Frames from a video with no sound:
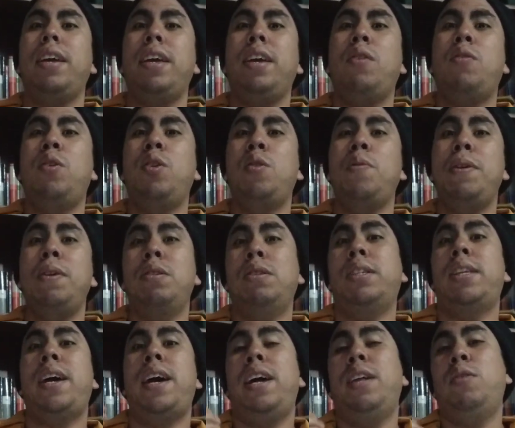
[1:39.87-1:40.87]
y cuando vino
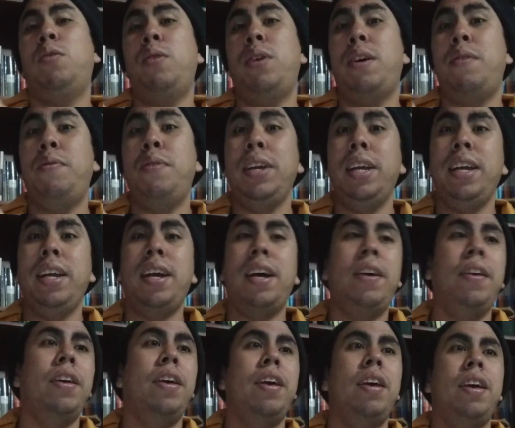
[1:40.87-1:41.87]
estaba toda
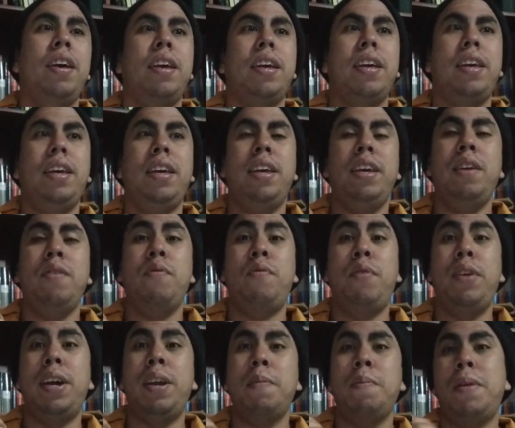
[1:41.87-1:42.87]
fría y
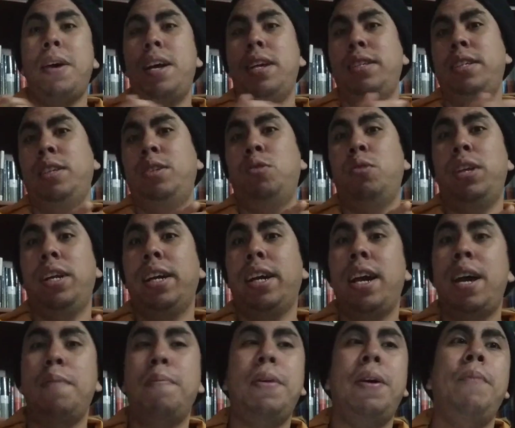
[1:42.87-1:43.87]
enferma, se echó a la
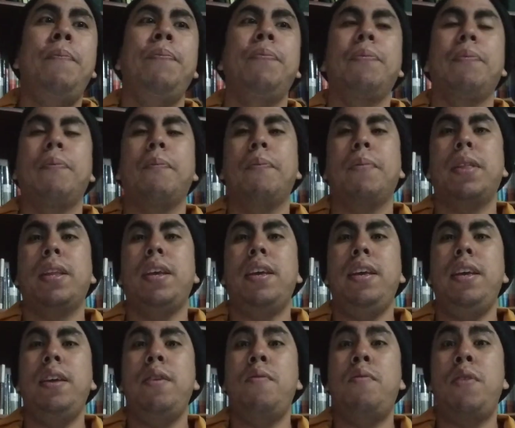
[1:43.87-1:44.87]
cama
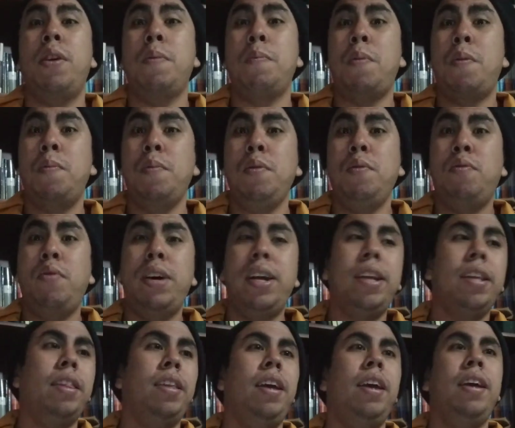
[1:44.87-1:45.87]
y enfermó muy
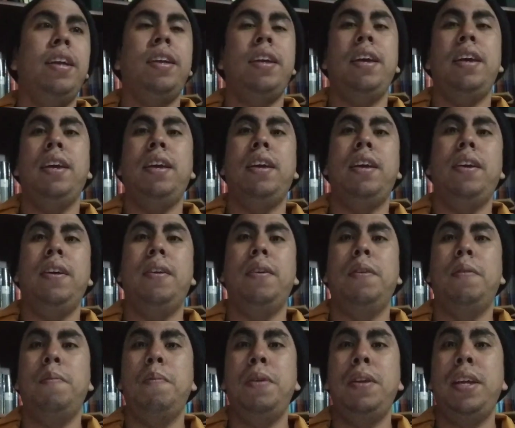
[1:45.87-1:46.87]
fuerte. Eh,
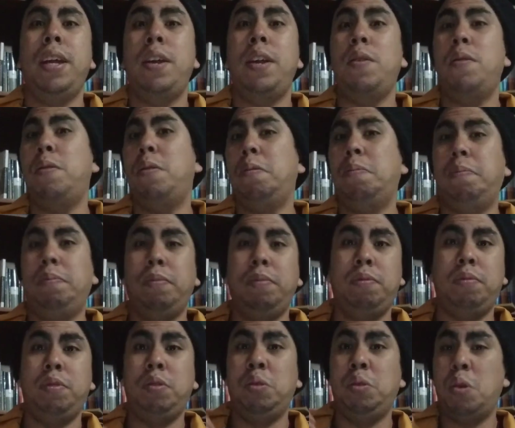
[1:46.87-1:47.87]
vinieron
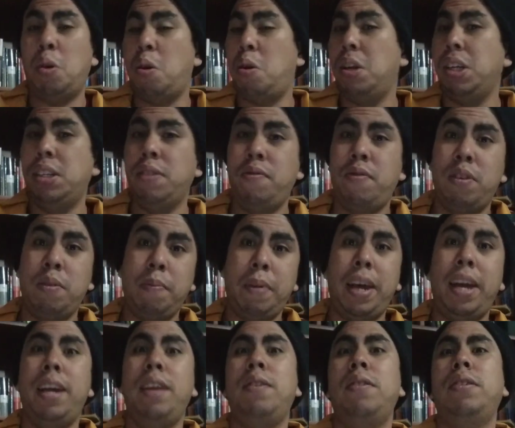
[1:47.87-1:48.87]
doctores,
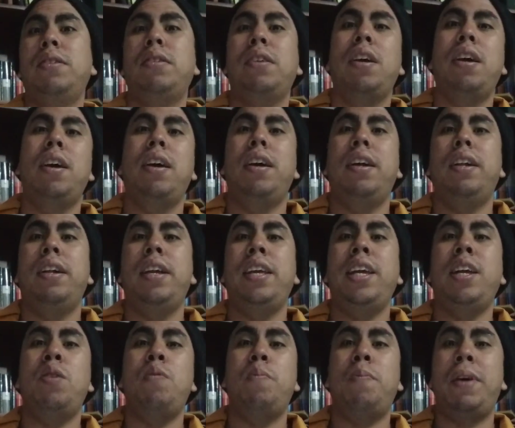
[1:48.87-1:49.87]
enfermeros, le
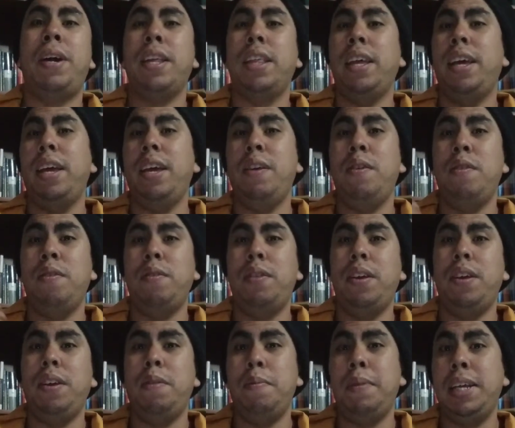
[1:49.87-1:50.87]
dieron un par de,
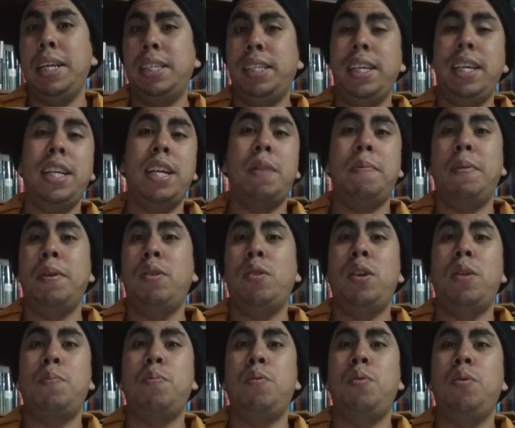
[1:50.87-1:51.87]
medicinas, pero
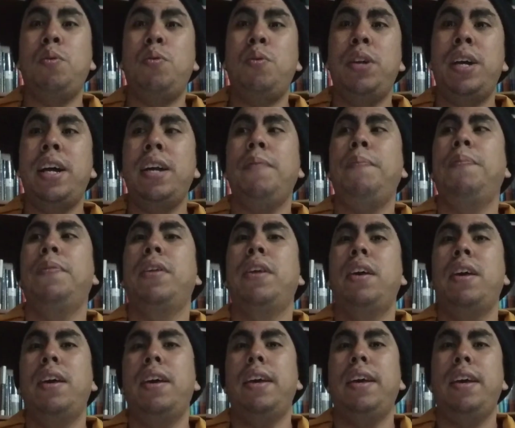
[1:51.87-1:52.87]
no la pudo curar.
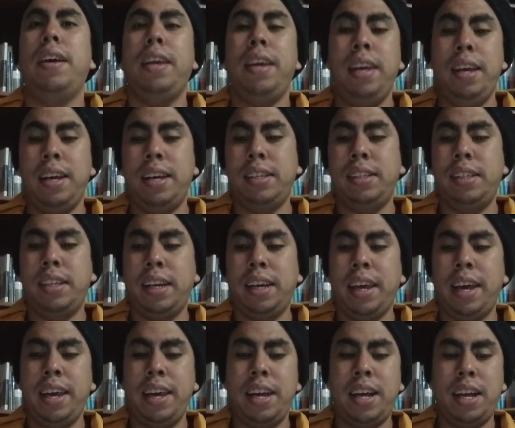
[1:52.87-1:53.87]
Y
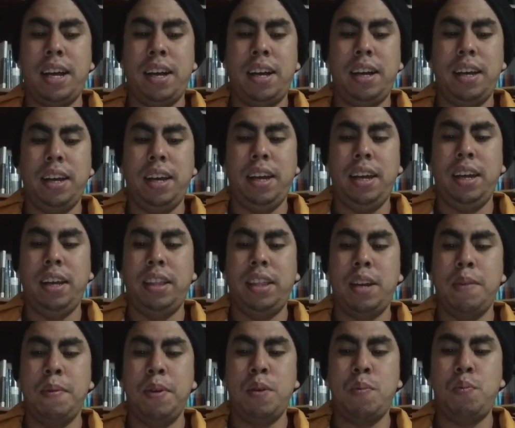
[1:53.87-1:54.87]
hasta que ella eh,
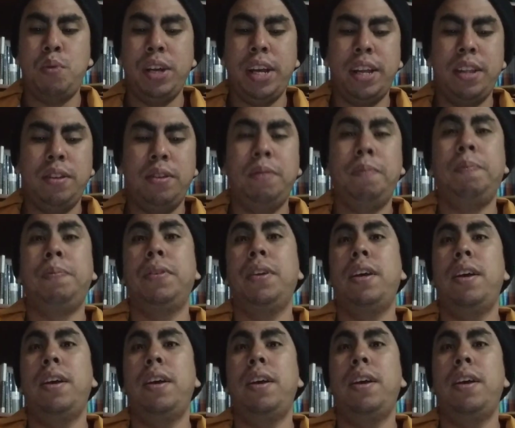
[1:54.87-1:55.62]
terminó muriendo.